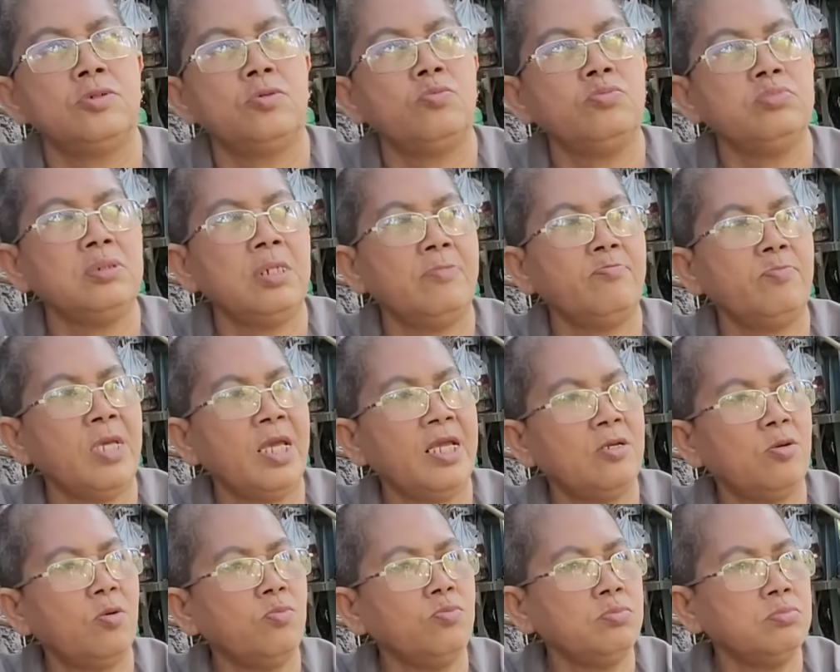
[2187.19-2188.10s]
cũng năm
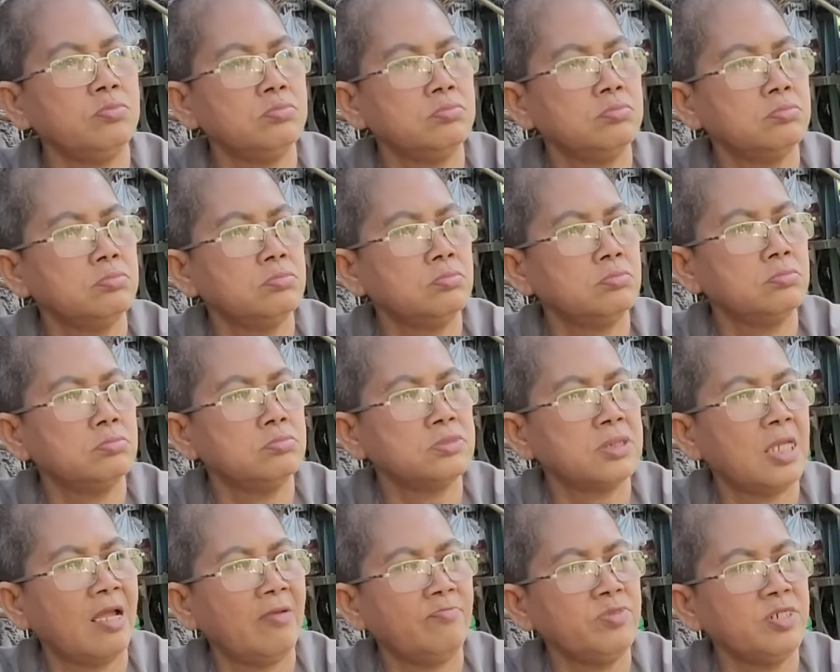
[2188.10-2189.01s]
nay cũng
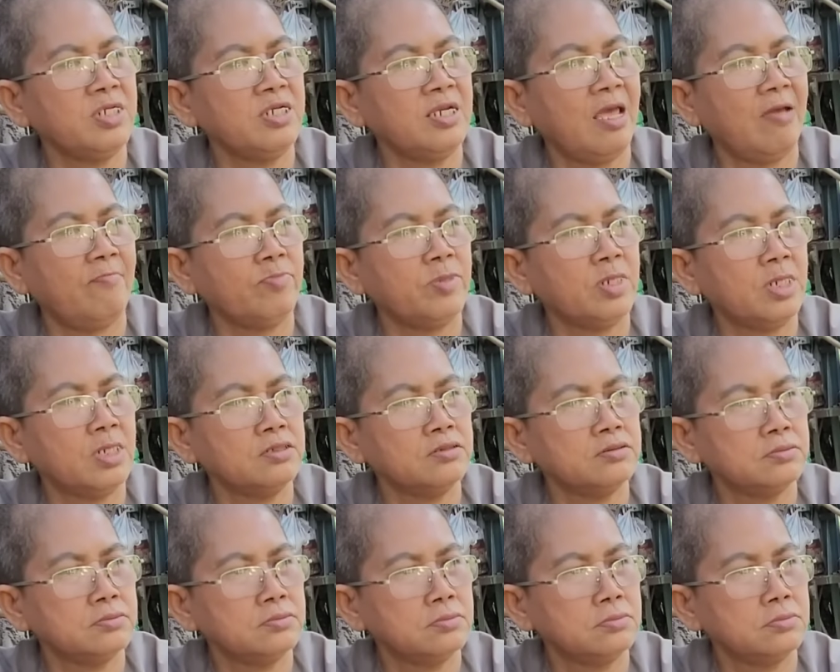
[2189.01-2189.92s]
tám chín năm rồi
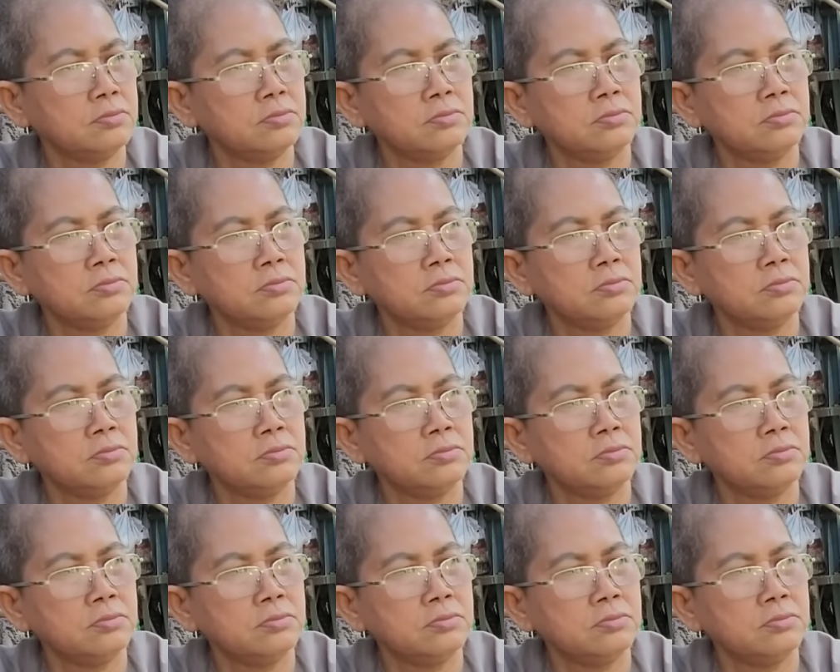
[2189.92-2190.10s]
ừ,